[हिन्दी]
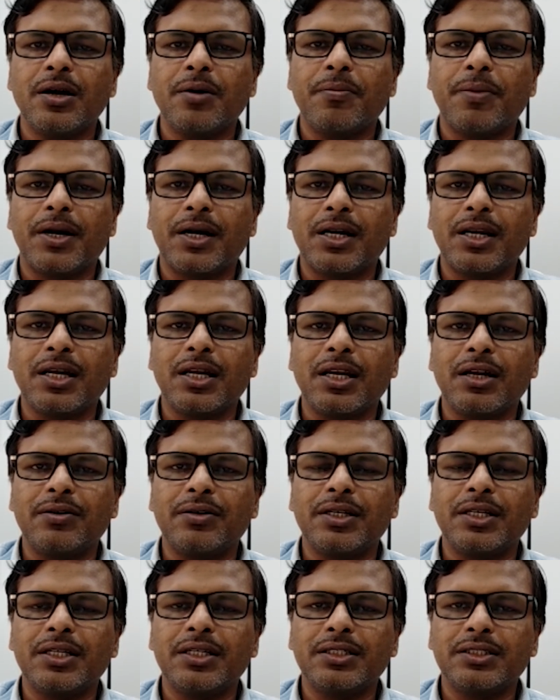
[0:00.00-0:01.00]
पार्टली
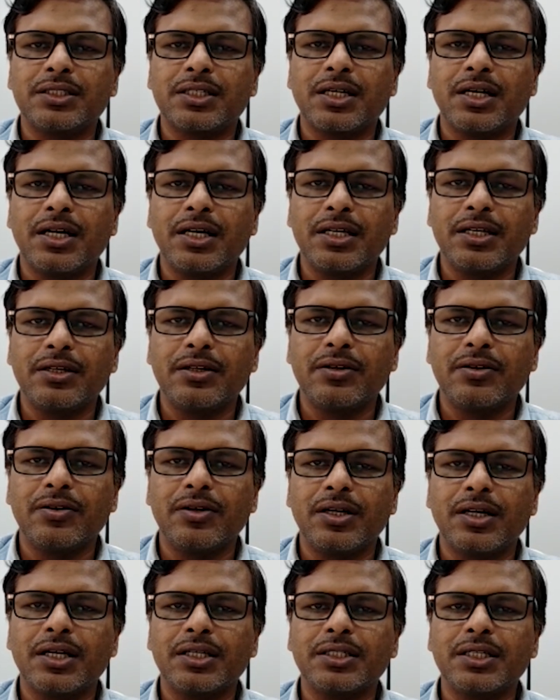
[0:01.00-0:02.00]
क्लाउडी स्काई
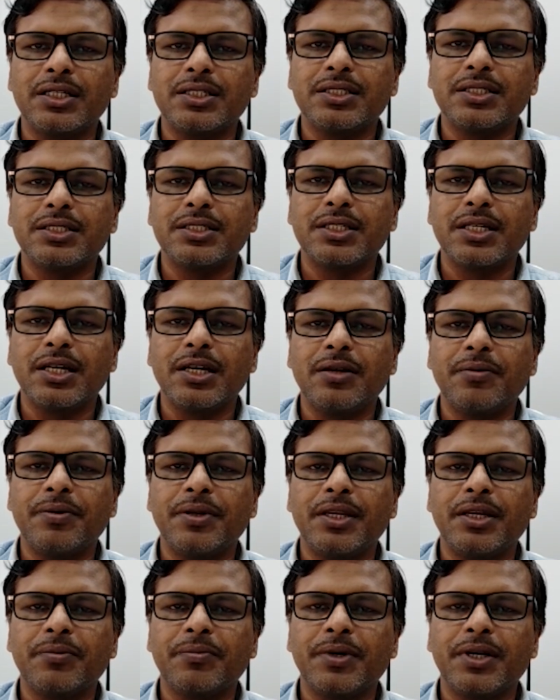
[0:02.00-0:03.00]
होने का चांसेस है
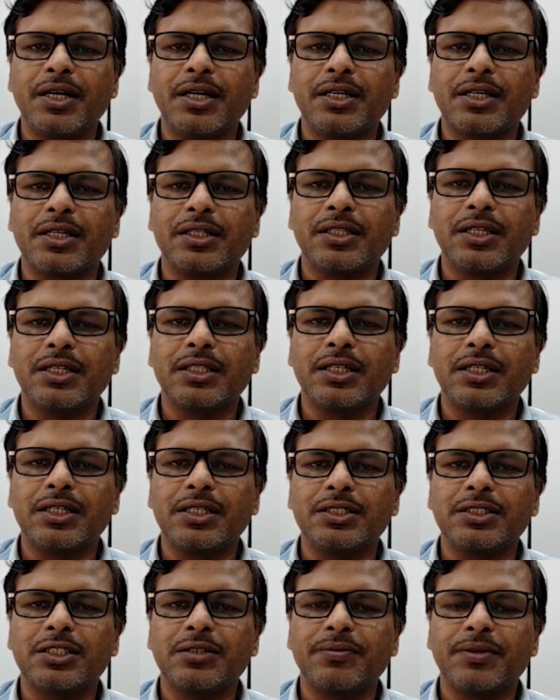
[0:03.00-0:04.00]
इवनिंग व नाइट का
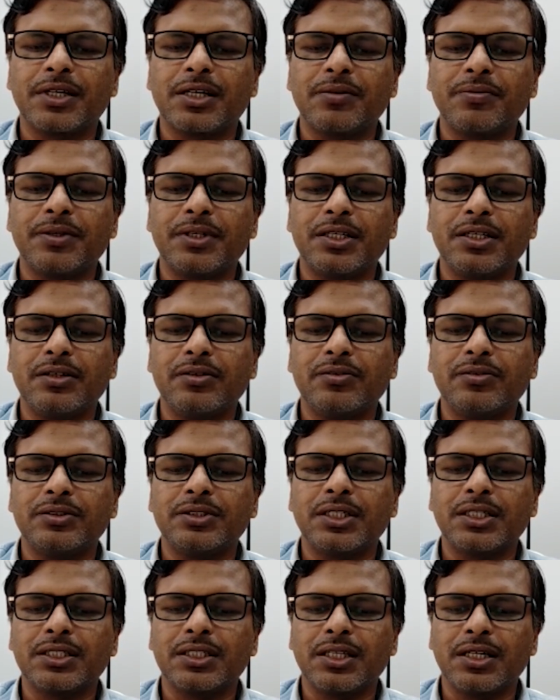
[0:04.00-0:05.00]
तरह एक्टिविटी हो
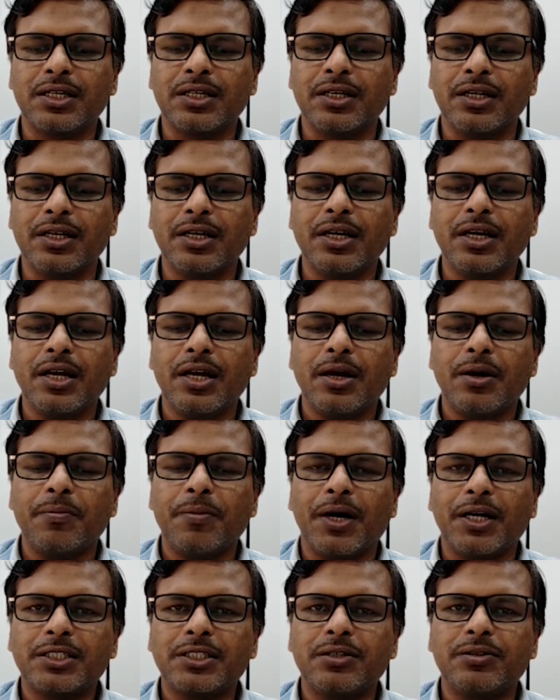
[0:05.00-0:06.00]
सकता है
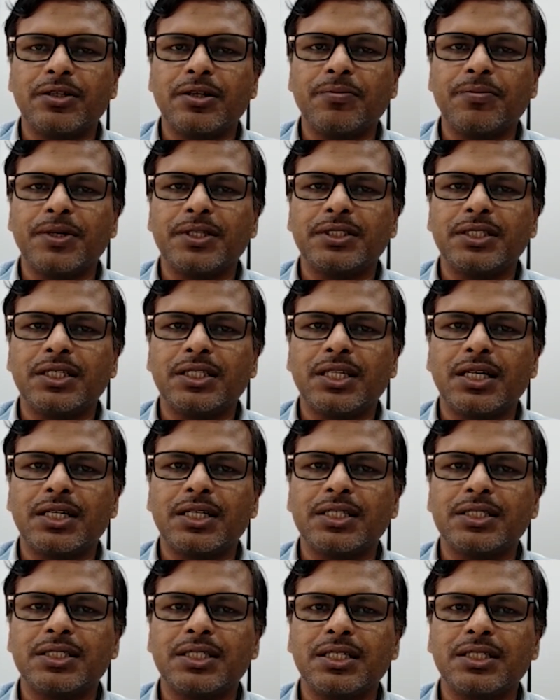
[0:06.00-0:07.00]
मैक्सिमम
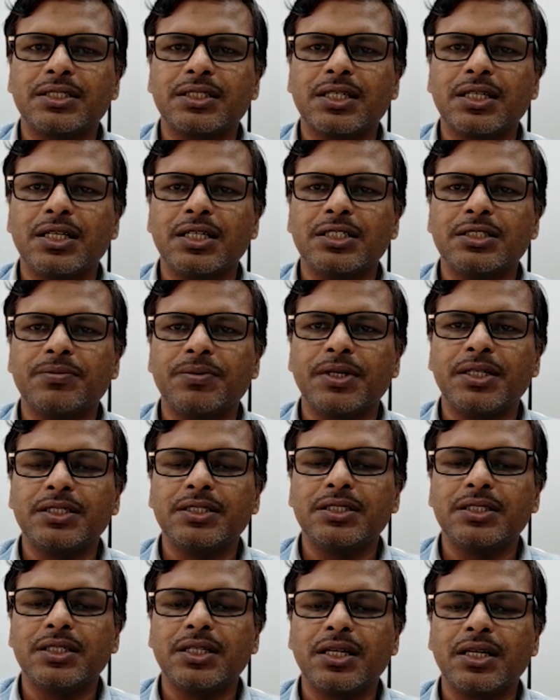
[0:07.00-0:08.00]
टेम्परेचर सिक्स का
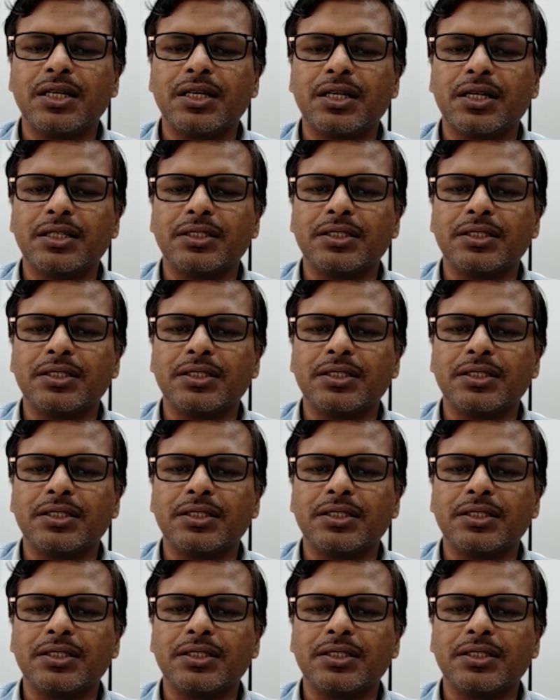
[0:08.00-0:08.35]
आसपास रहने का